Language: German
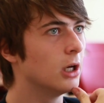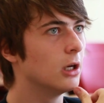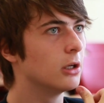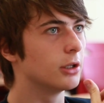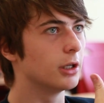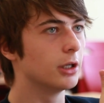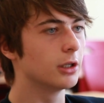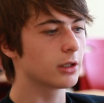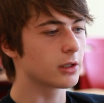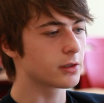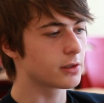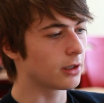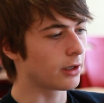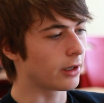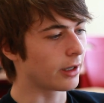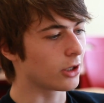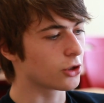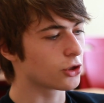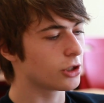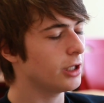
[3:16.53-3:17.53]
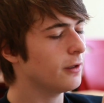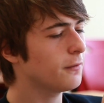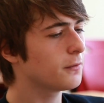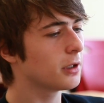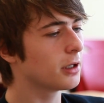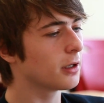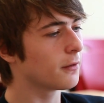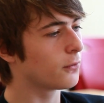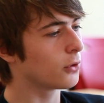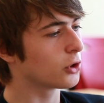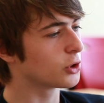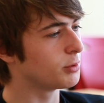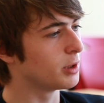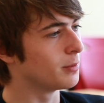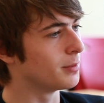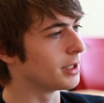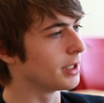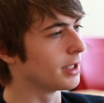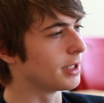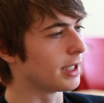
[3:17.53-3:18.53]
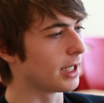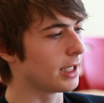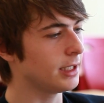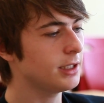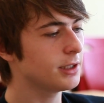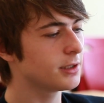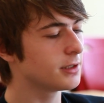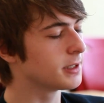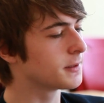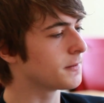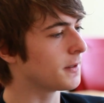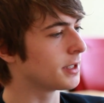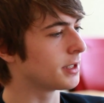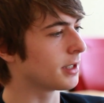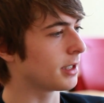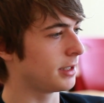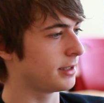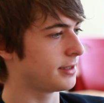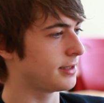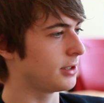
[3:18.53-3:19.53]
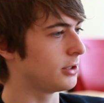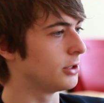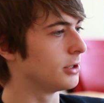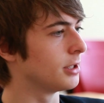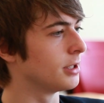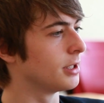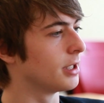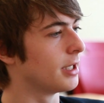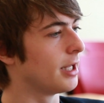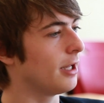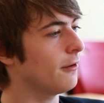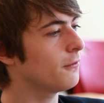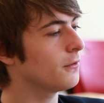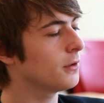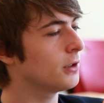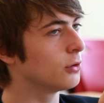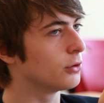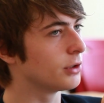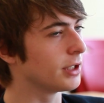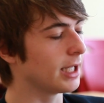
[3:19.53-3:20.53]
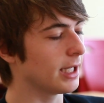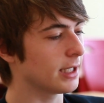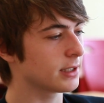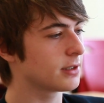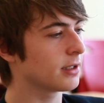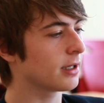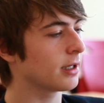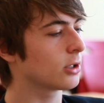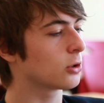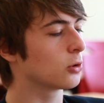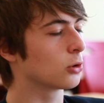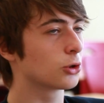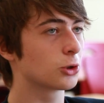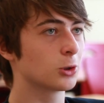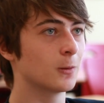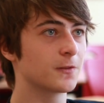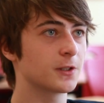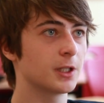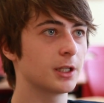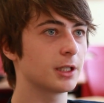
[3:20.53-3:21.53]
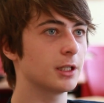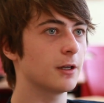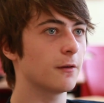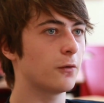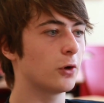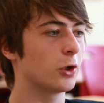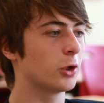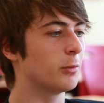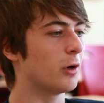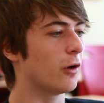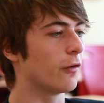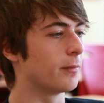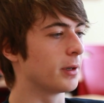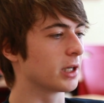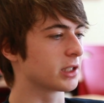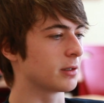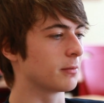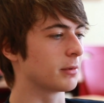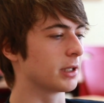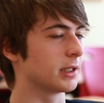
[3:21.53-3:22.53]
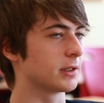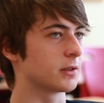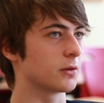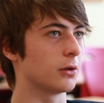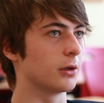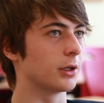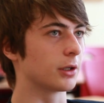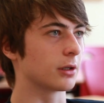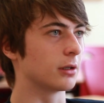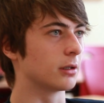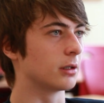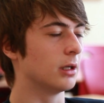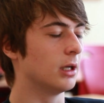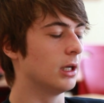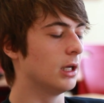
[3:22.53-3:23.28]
Die hinterste Reihe schläft, die davor spielt mit ihren Handys, die zweite Reihe zeichnet in ihren Heften und die erste Reihe guckt stumpfsinnig nach vorne, um Aufmerksamkeit zu heucheln.